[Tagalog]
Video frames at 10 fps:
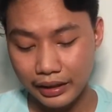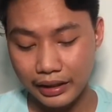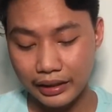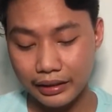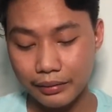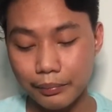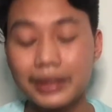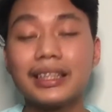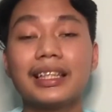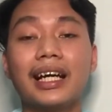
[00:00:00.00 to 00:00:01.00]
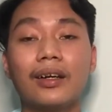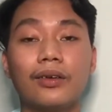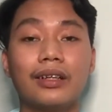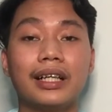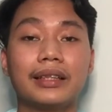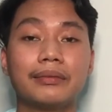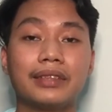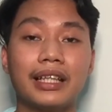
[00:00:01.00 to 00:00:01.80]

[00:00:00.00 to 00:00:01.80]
And masaya ako kahit